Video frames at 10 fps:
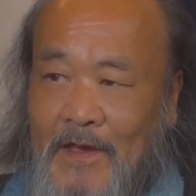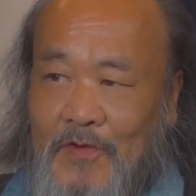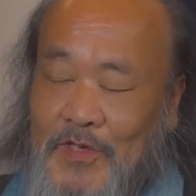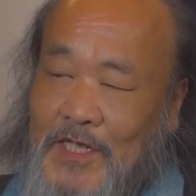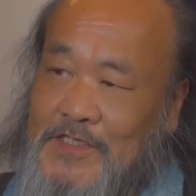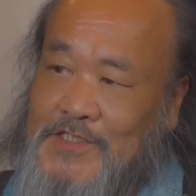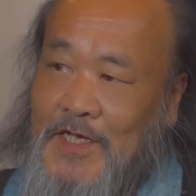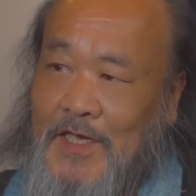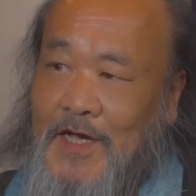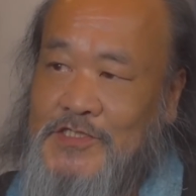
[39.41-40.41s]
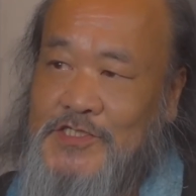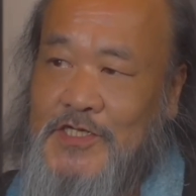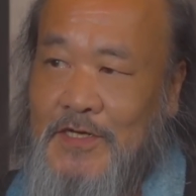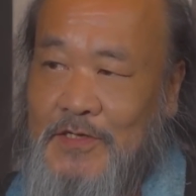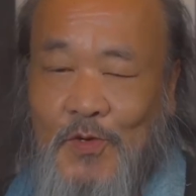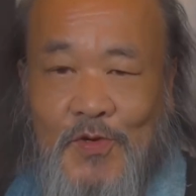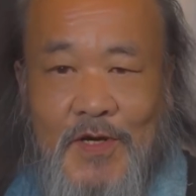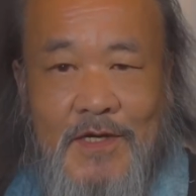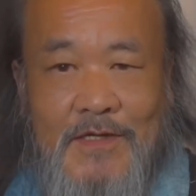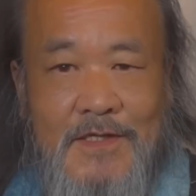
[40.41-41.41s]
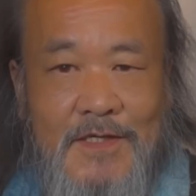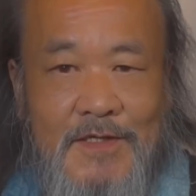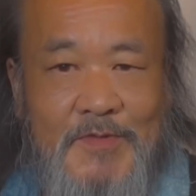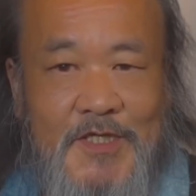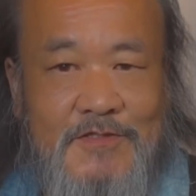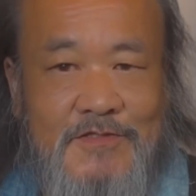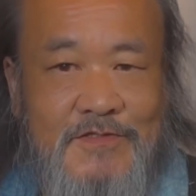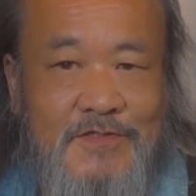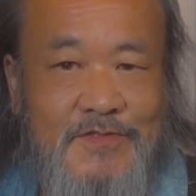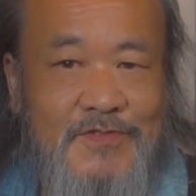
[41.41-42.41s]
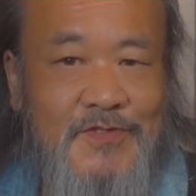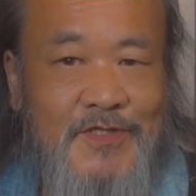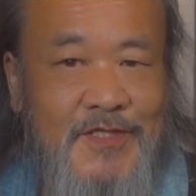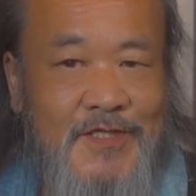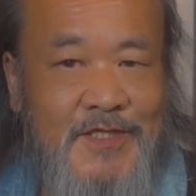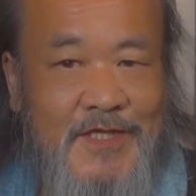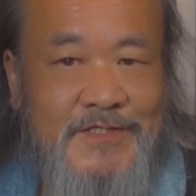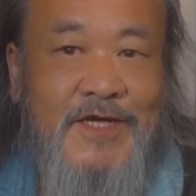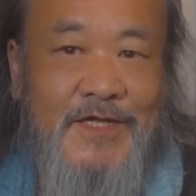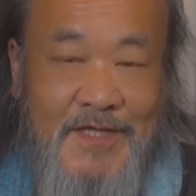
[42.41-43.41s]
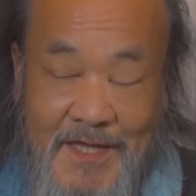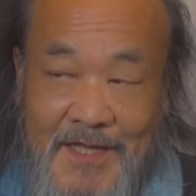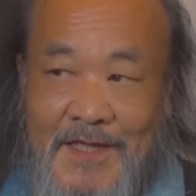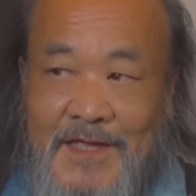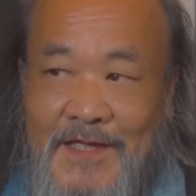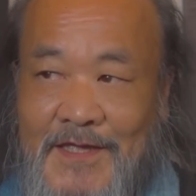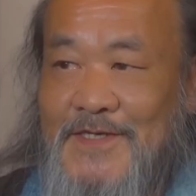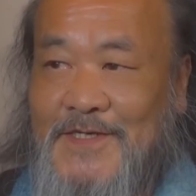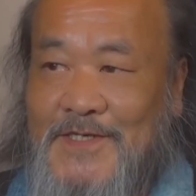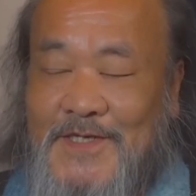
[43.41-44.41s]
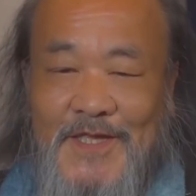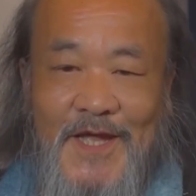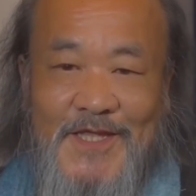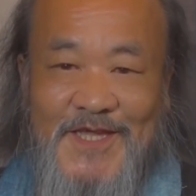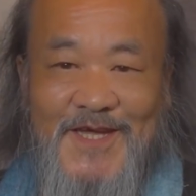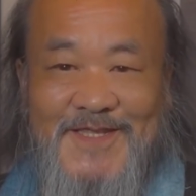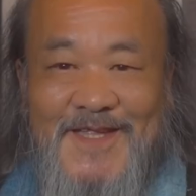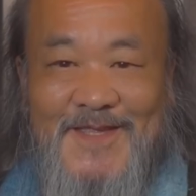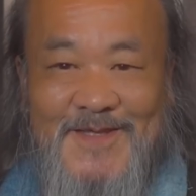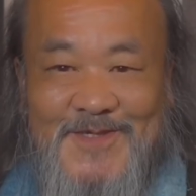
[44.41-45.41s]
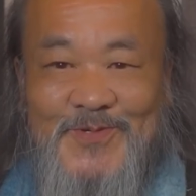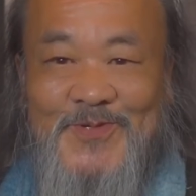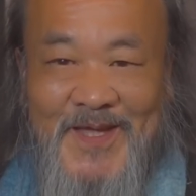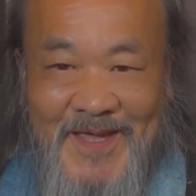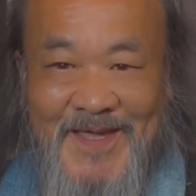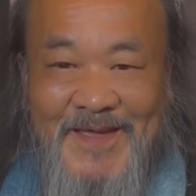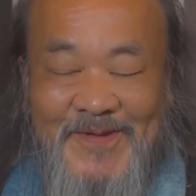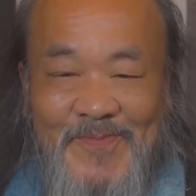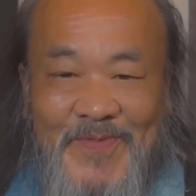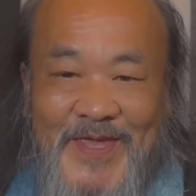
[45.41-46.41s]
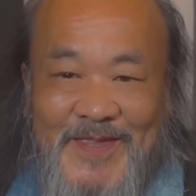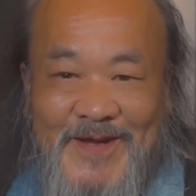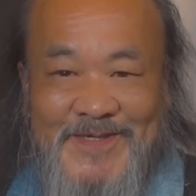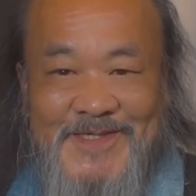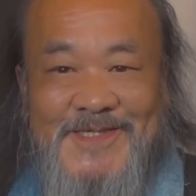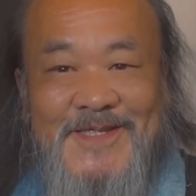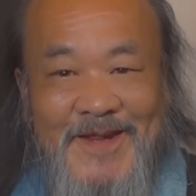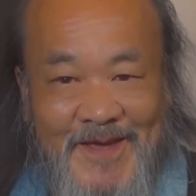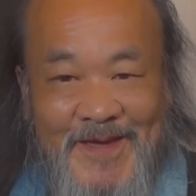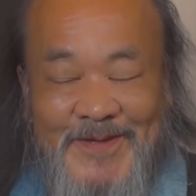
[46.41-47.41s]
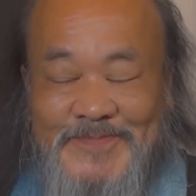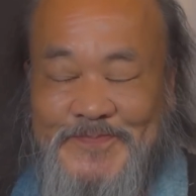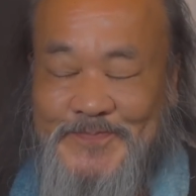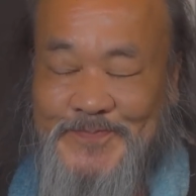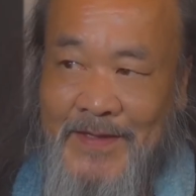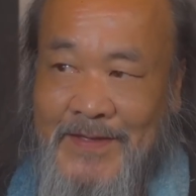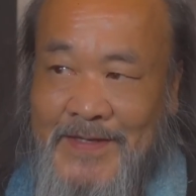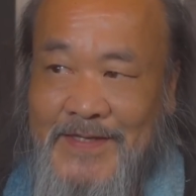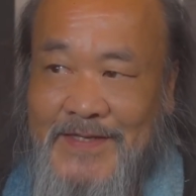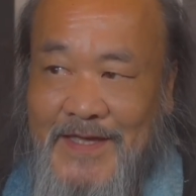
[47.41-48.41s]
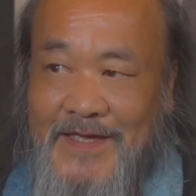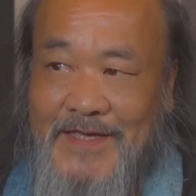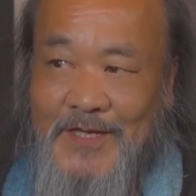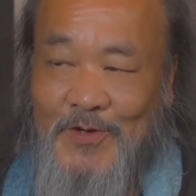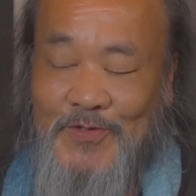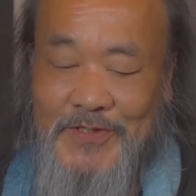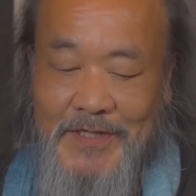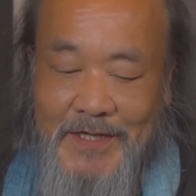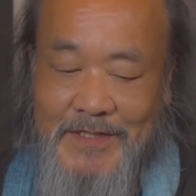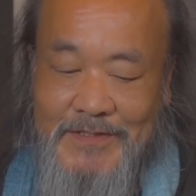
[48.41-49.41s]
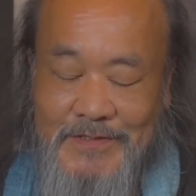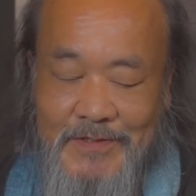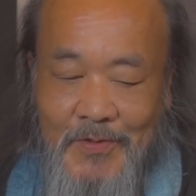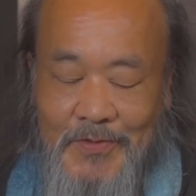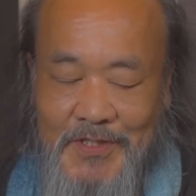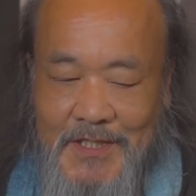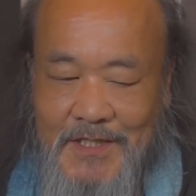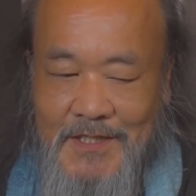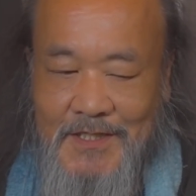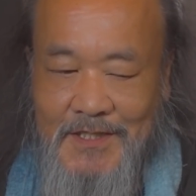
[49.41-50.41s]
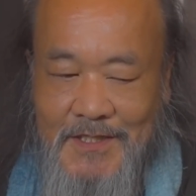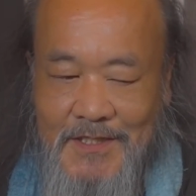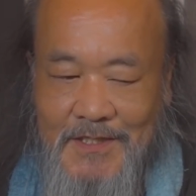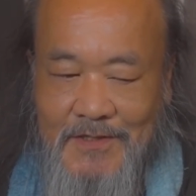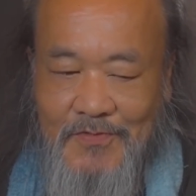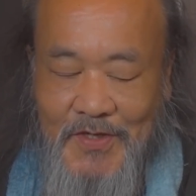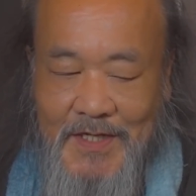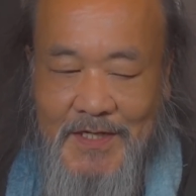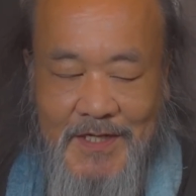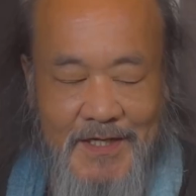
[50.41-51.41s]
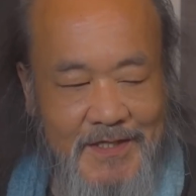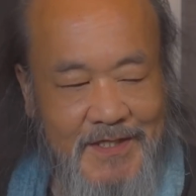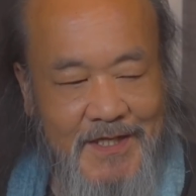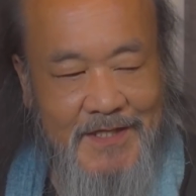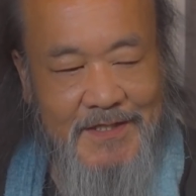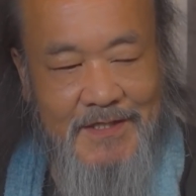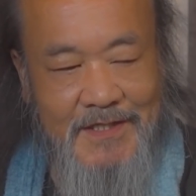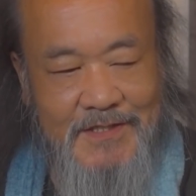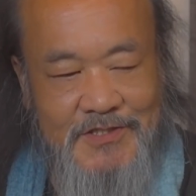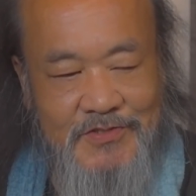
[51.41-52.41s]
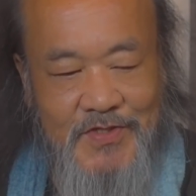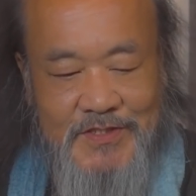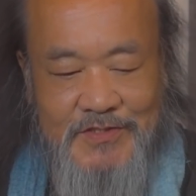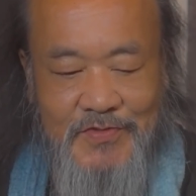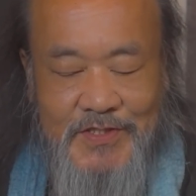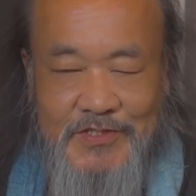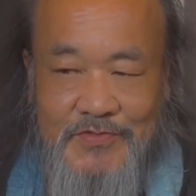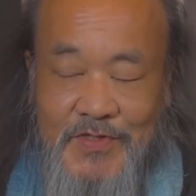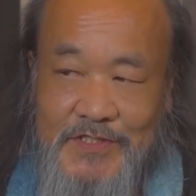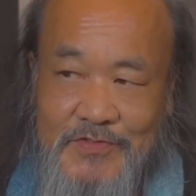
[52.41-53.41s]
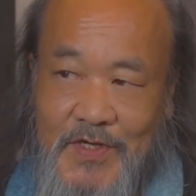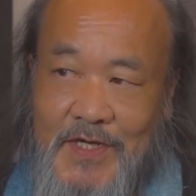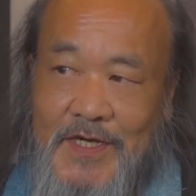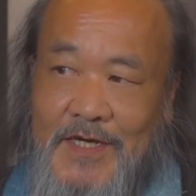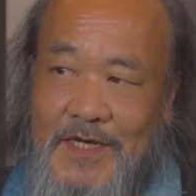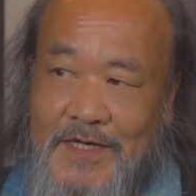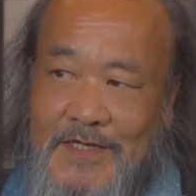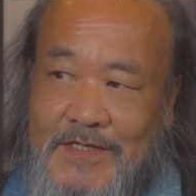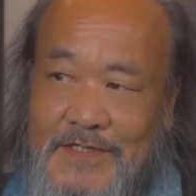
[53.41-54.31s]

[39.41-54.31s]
これ何でしたっけ明日4日まで続くんですかね。何やってんでしょうね。メンテナンスってね。で、いろんな動きは、なんかじわじわじわじわ、